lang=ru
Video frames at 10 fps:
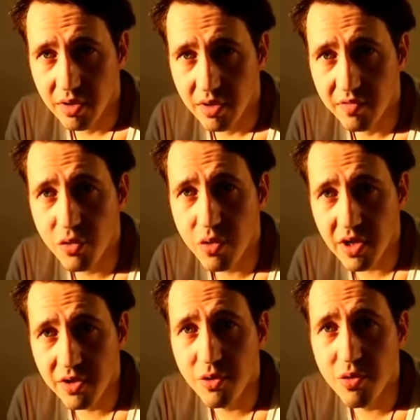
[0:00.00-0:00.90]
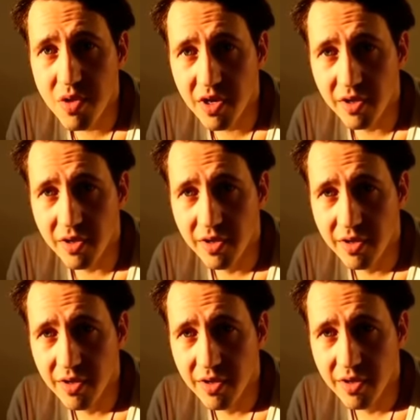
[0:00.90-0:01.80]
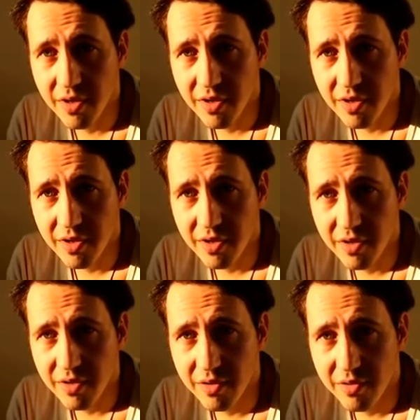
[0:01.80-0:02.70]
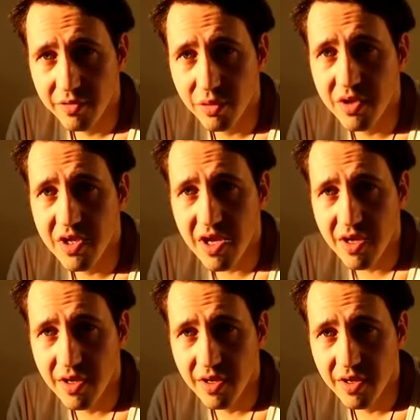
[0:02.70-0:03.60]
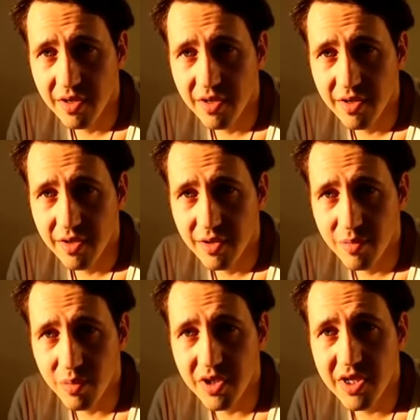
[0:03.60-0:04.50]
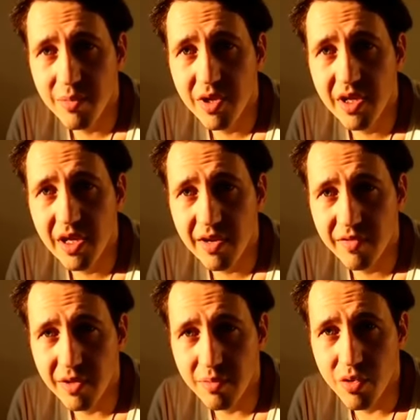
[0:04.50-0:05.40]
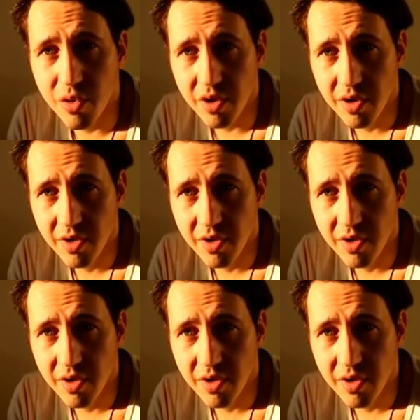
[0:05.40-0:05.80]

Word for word: И вдруг я докумекал. В тот день был самый главный бой